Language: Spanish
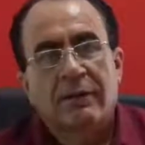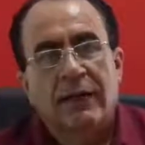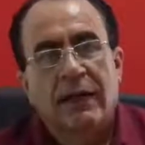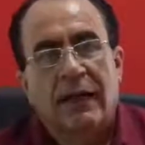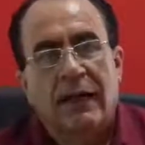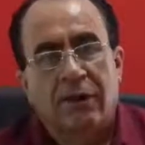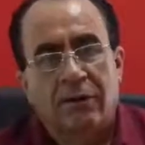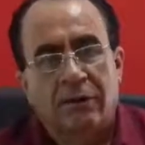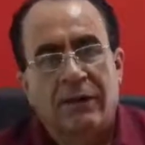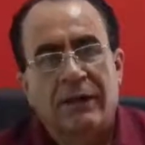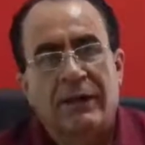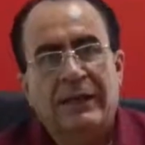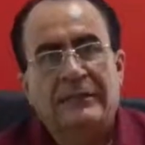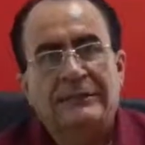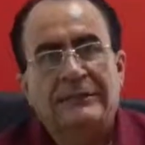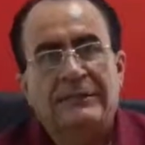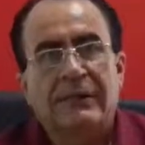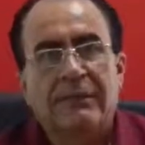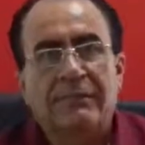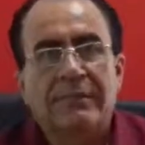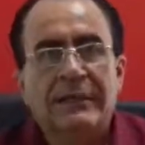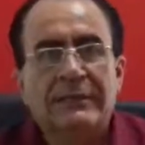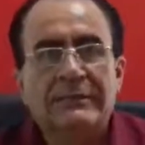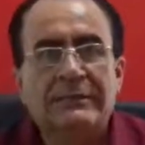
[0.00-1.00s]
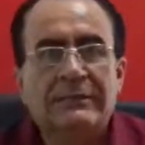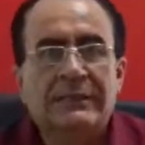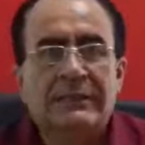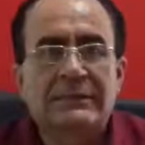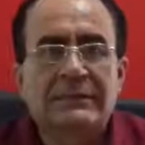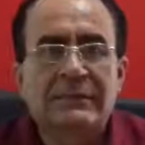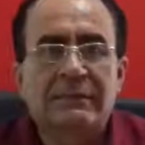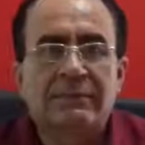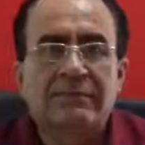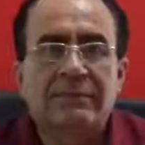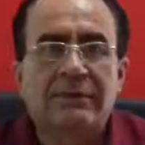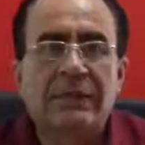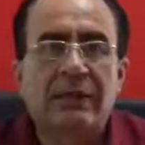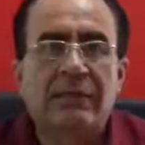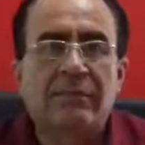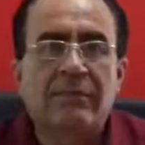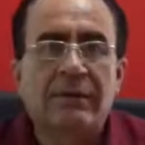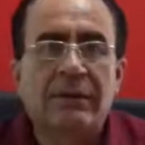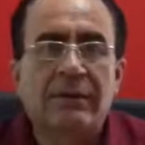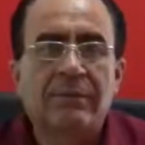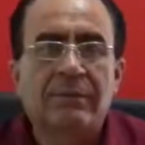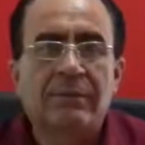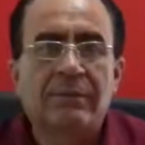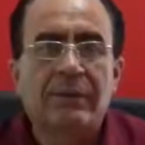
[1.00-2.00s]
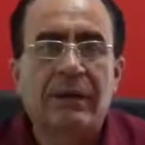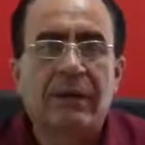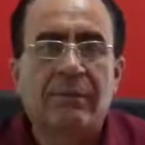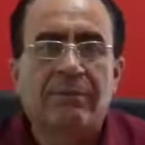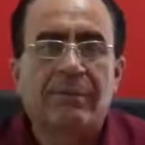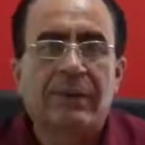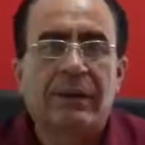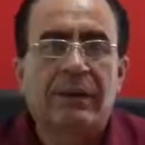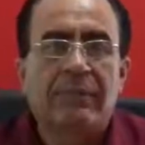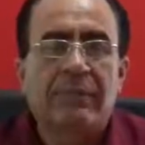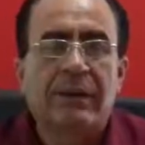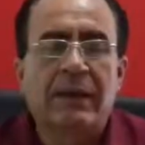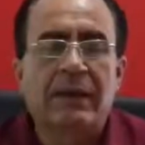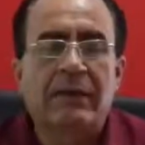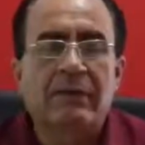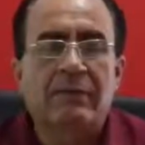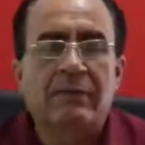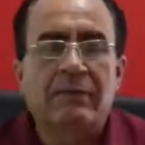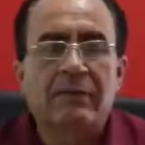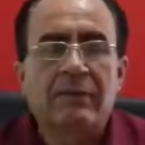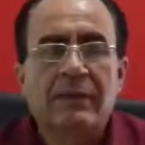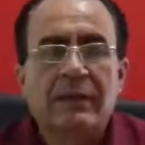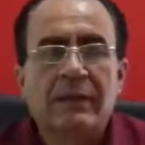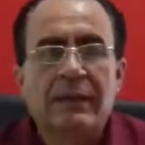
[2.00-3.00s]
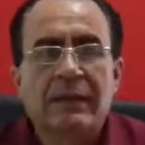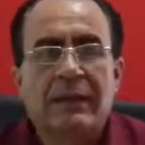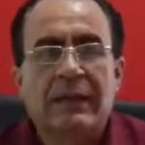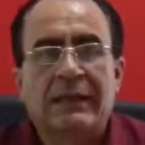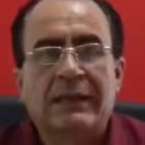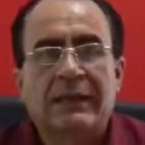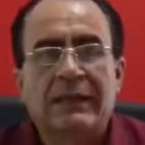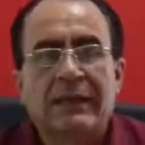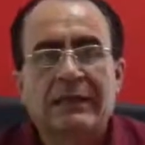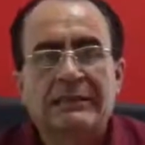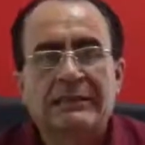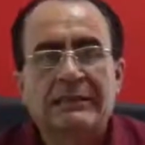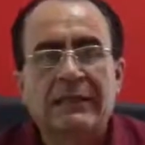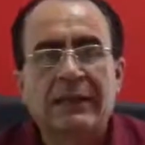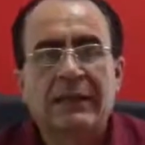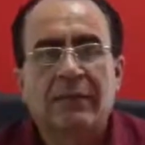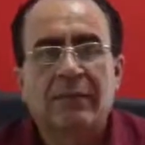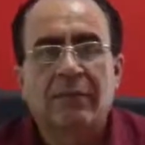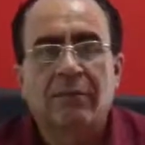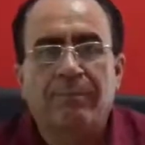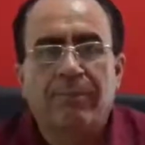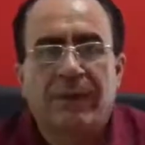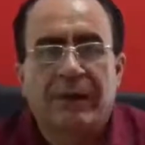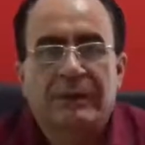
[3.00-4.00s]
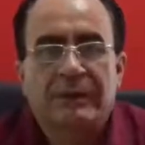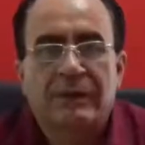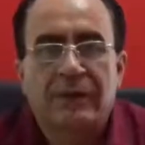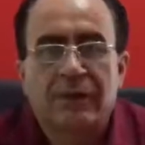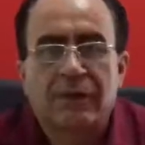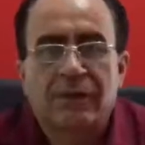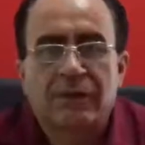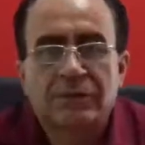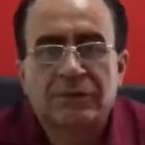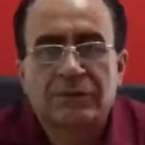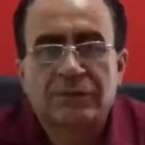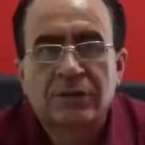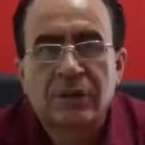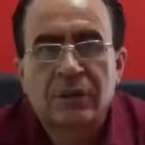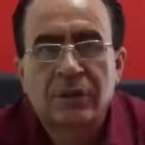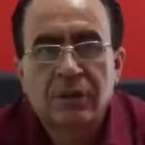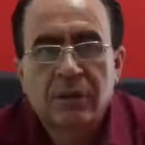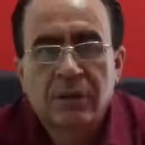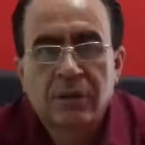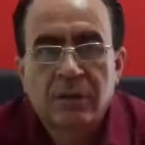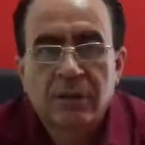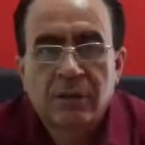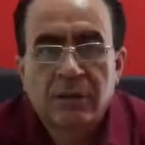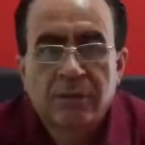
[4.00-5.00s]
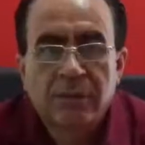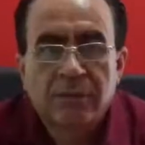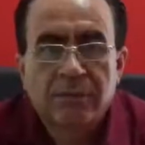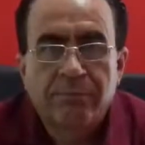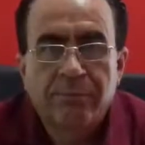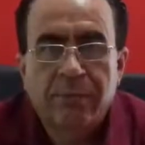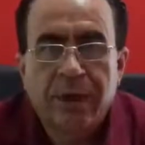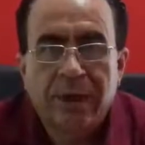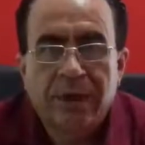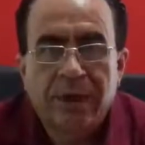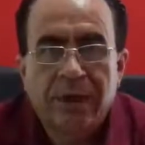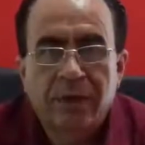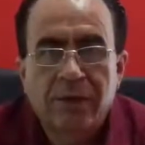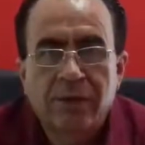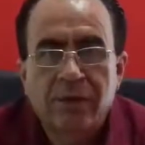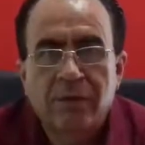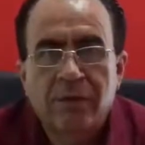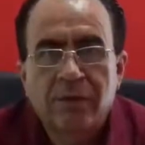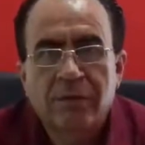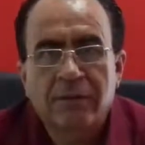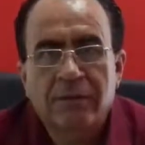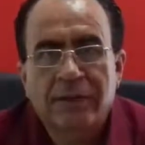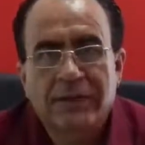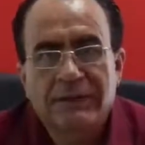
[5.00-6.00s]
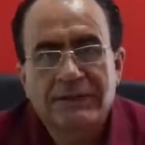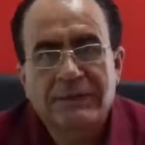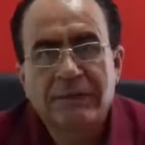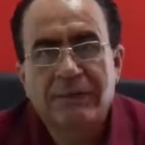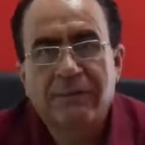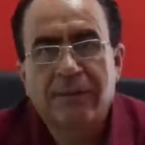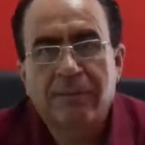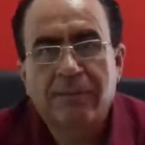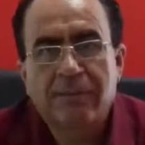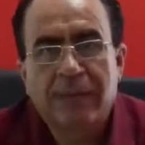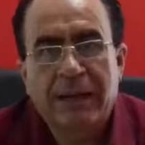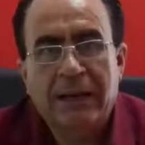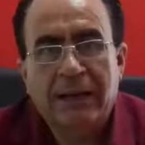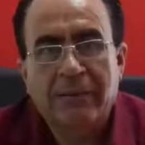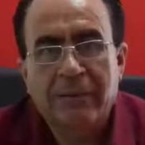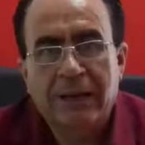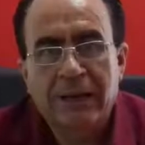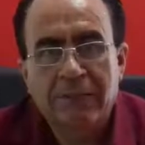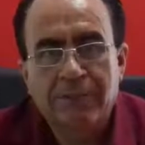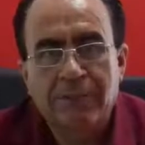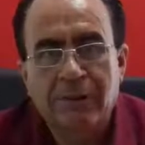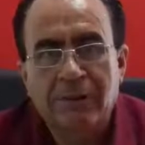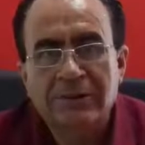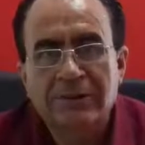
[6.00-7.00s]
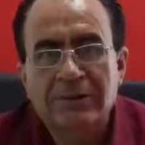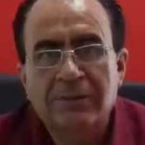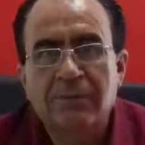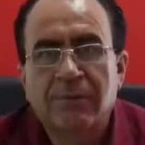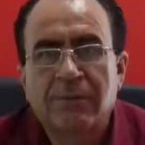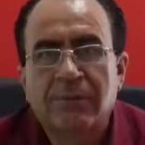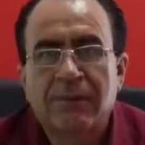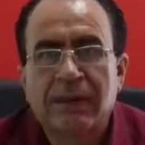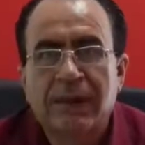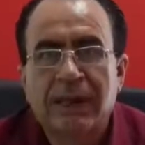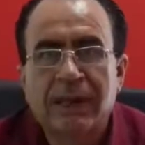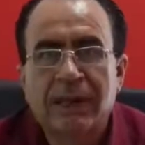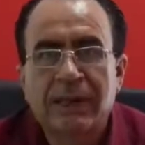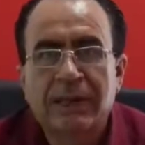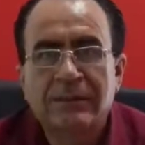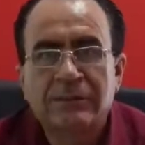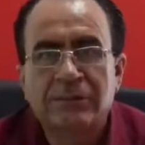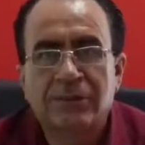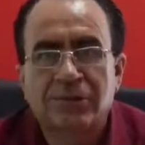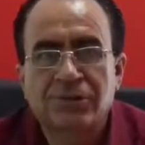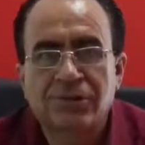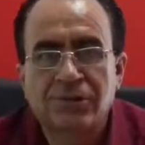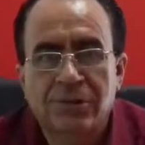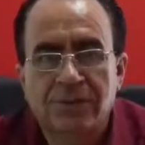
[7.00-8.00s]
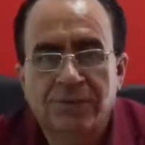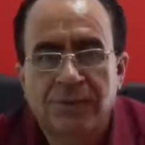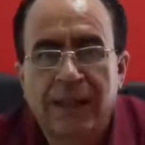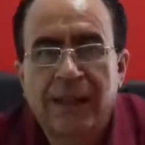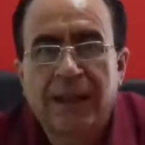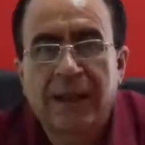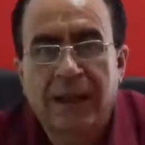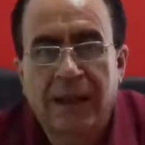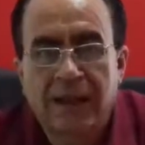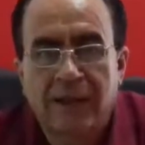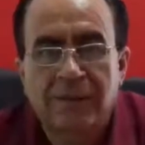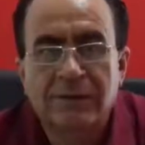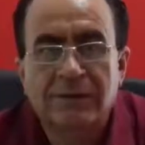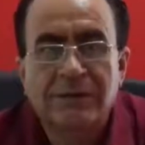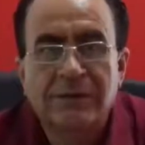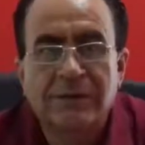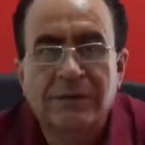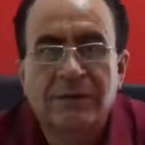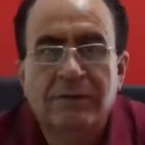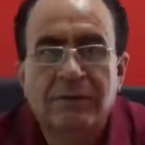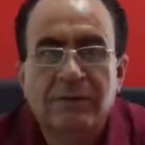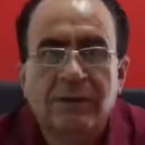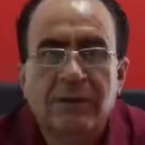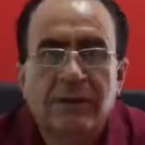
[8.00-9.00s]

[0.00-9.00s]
ahora en este mes de septiembre, día primero y el día cinco partidos. México recibe a Panamá el próximo viernes ocho y media de la noche